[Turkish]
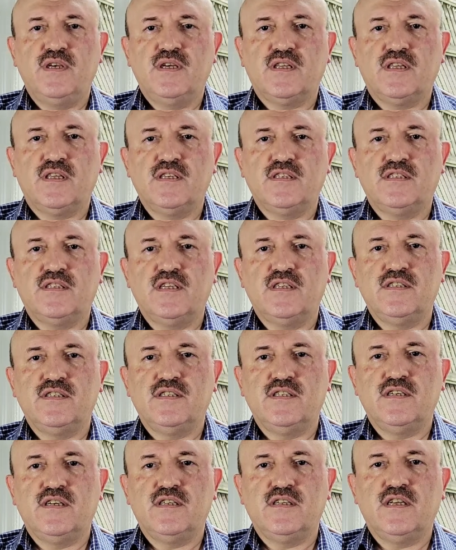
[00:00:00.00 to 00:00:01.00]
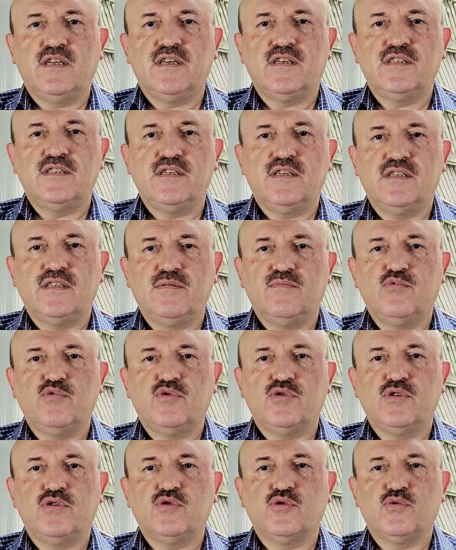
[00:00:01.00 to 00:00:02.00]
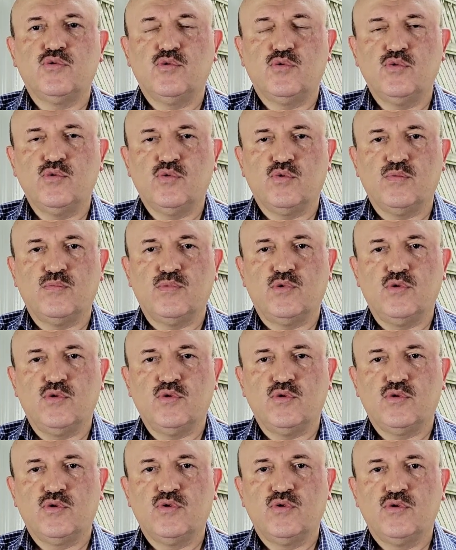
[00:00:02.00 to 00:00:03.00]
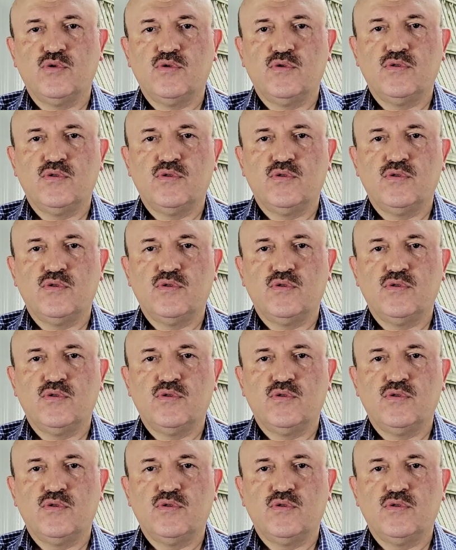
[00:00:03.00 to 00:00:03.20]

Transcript: herkesten ziyade nasihata muhtaç görüyorum diyor.